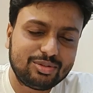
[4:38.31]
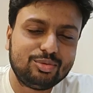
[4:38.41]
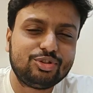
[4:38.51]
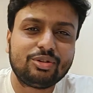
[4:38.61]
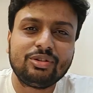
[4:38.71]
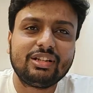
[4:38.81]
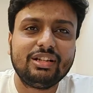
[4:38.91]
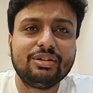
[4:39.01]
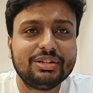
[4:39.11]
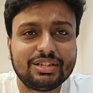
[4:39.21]
যে উচ্চারণে
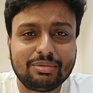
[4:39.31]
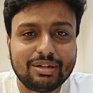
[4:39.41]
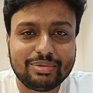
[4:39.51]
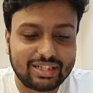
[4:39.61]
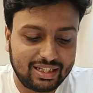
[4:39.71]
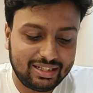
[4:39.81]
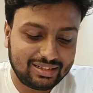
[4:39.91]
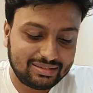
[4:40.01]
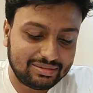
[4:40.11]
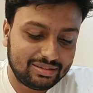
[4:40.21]
কি হয়েছে আমার আমি জানি
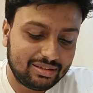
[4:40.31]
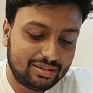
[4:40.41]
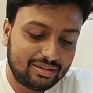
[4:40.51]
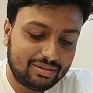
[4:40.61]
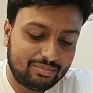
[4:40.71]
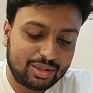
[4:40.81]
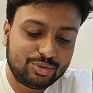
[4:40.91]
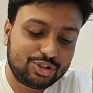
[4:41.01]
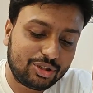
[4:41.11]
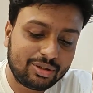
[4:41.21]
না
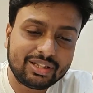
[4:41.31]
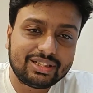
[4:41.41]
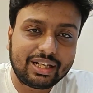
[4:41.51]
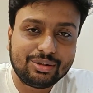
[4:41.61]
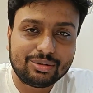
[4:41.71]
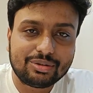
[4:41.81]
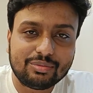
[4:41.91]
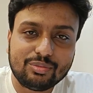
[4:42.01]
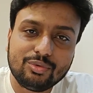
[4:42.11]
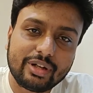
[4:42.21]
বাট উচ্চারণে যাই হোক
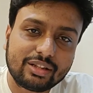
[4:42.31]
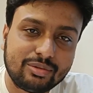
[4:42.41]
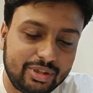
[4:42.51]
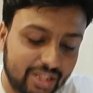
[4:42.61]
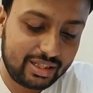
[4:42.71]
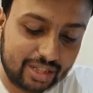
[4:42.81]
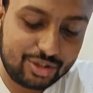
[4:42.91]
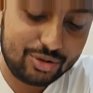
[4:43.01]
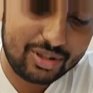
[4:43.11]
মুখ একদম ঠিকঠাক